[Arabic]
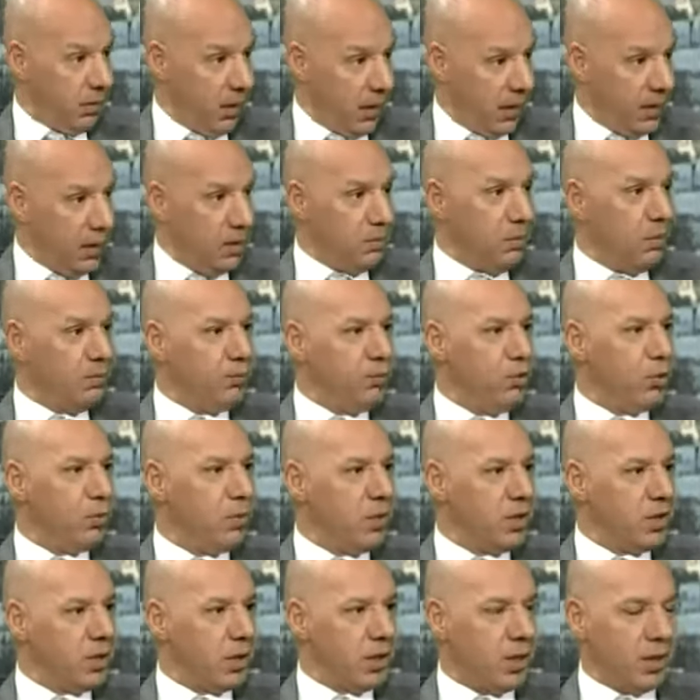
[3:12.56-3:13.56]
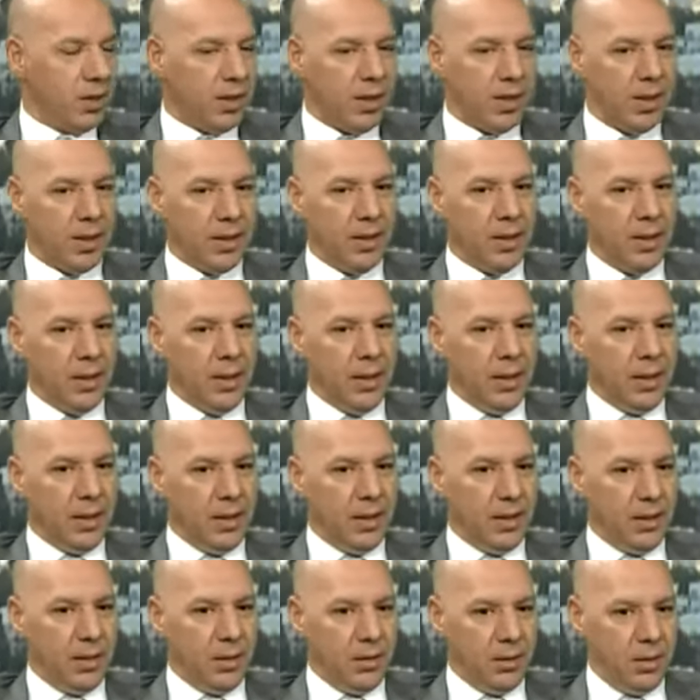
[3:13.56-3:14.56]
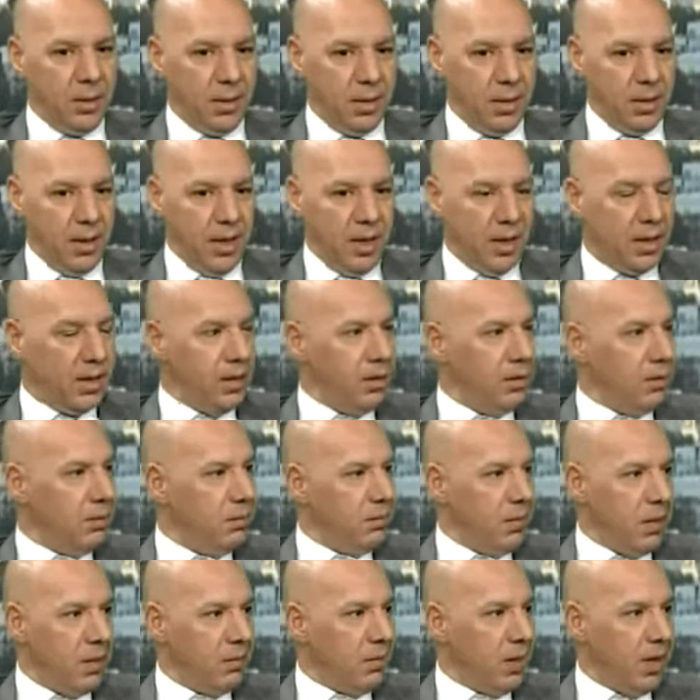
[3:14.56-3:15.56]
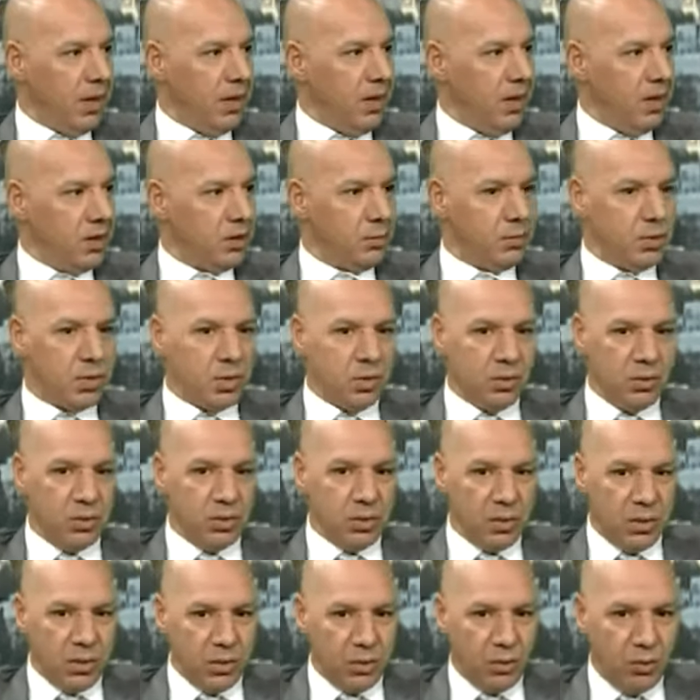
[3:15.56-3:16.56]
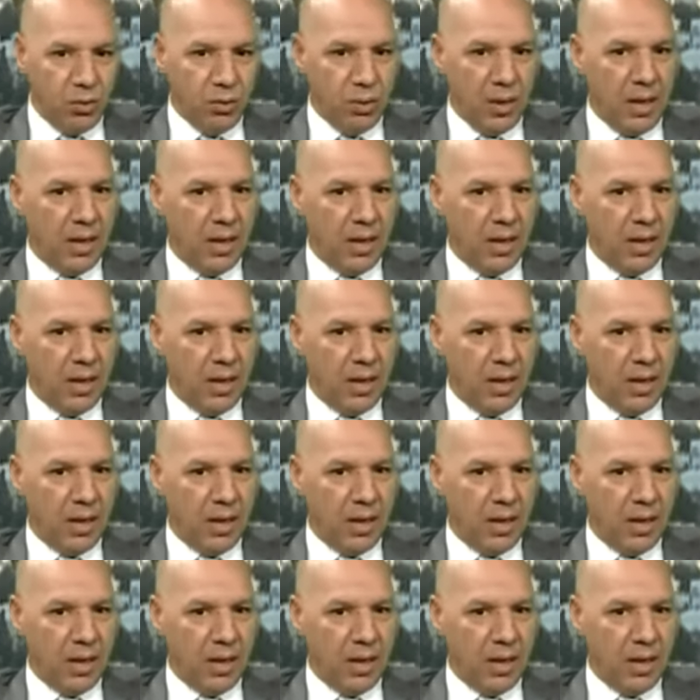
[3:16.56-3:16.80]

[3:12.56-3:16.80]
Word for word: تكون علاقتنا مع القوى العظمى تكون علاقه طيبه واللي